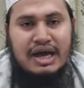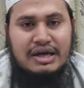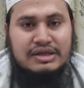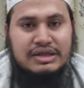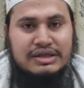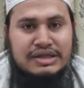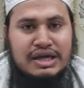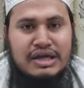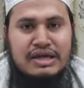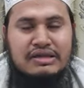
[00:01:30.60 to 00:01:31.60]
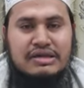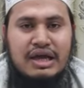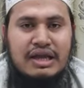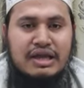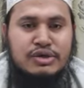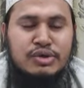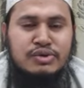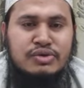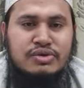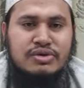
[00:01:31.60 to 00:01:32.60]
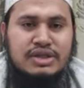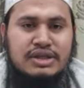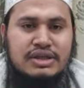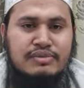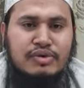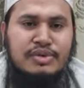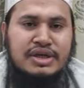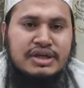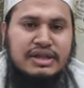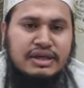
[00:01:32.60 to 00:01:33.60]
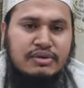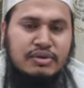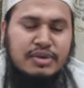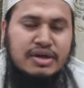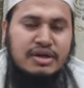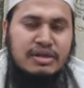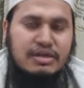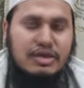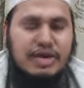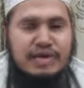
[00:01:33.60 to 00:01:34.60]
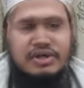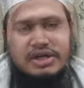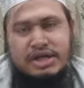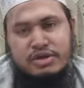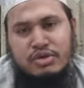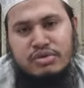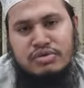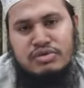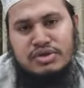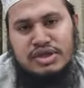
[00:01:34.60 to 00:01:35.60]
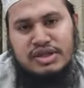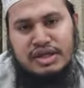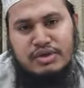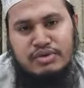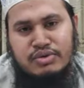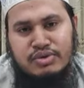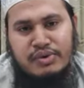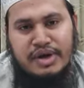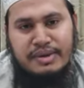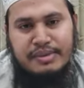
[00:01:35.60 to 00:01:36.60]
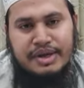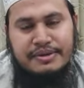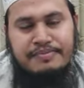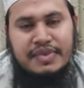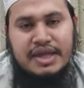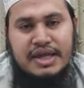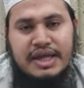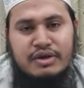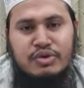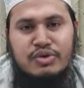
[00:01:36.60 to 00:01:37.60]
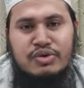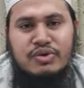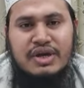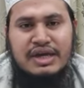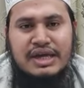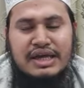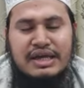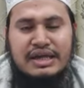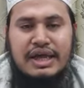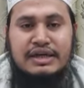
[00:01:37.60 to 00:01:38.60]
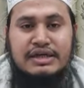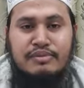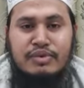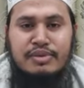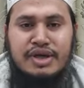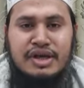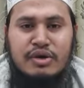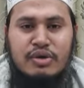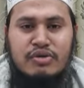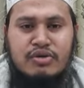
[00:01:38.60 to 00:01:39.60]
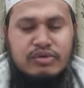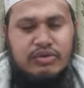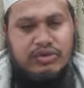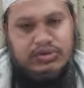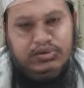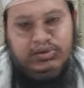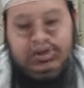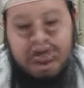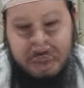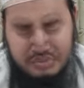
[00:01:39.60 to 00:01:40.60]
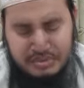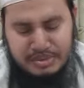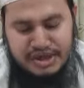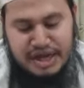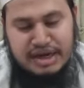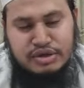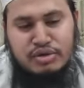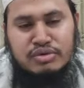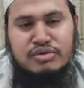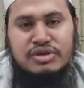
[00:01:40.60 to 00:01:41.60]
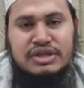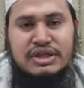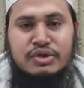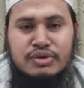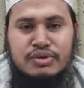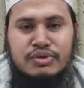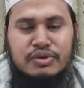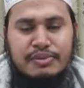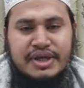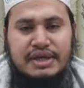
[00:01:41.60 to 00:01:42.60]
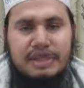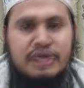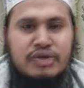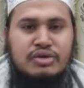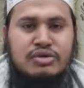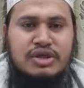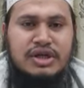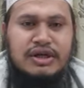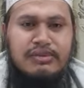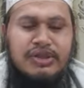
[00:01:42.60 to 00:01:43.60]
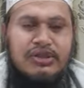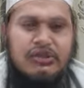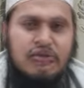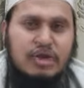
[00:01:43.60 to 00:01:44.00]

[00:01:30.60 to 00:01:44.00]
আর সেই জান্নাত আল্লাহ সন্তুষ্ট চিত্তে মমিনকে দান করবেন মমিনও সেটা সন্তুষ্ট চিত্তে গ্রহণ করে নেবে এই গ্রহণ করে নেয়াই একটা মমিনের লক্ষ্য উদ্দেশ্য এই জন্য মমিন আল্লাহ সন্তুষ্টি গ্রহণ করবে সন্তুষ্টির নিমিত্তে